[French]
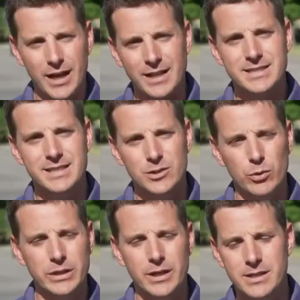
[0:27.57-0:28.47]
quantité
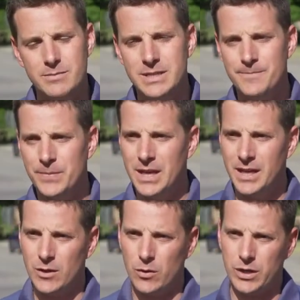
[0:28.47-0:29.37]
d'eau et de débit.
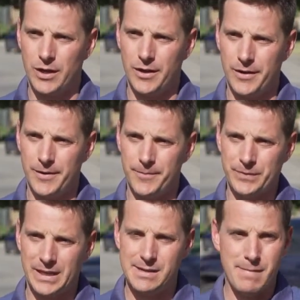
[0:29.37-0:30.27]
Donc,
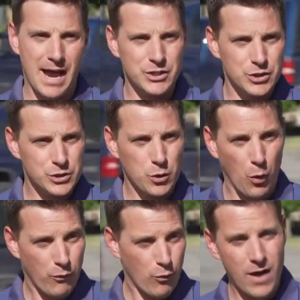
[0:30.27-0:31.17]
euh, l'image de ce
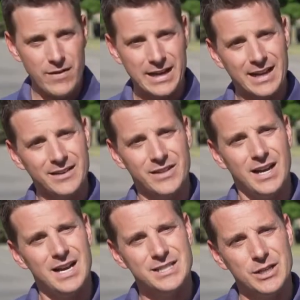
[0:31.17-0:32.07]
qu'on voit avec la
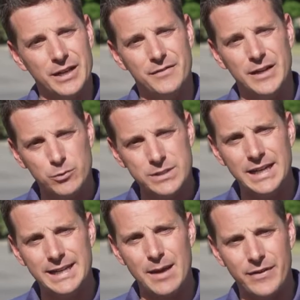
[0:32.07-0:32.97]
rivière se reflète aussi dans
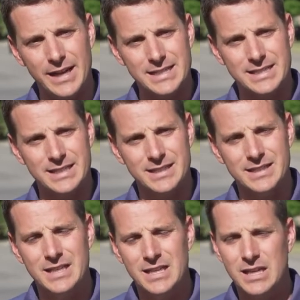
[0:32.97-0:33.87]
les nappes phréatiques.
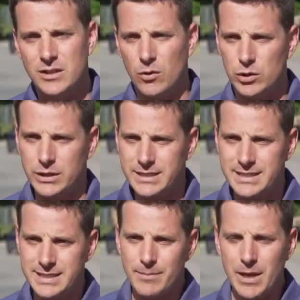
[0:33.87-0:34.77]
Donc, notre
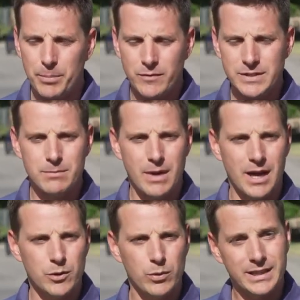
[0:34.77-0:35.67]
système
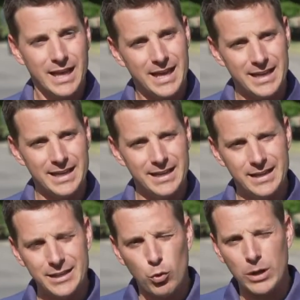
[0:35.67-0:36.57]
d'approvisionnement d'eau étant
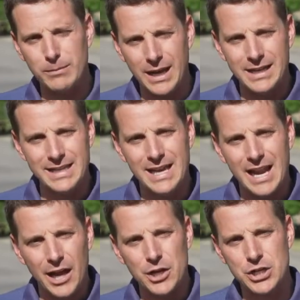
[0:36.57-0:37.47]
euh, étroitement lié à
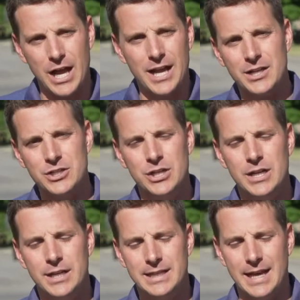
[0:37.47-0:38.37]
la recharge
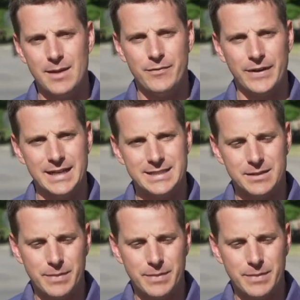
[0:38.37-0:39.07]
de la nappe phréatique,